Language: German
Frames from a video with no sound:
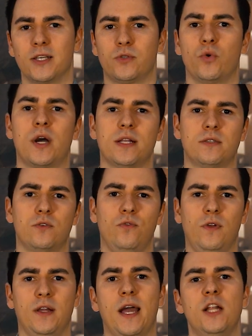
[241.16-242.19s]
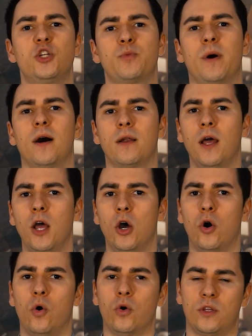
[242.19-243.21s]
so kannst du viel Geld sparen
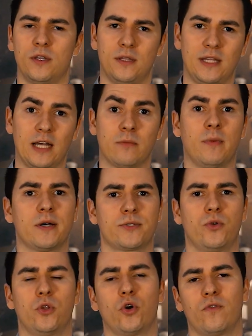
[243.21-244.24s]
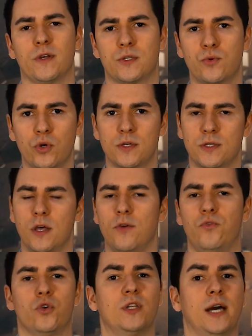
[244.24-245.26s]
und dann machst du ja noch was Gutes
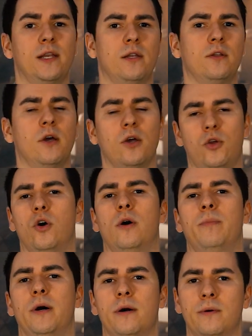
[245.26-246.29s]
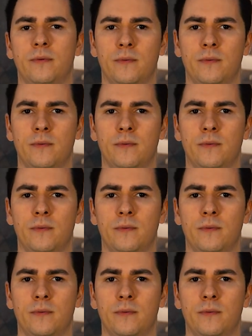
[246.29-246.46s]
für deinen Körper.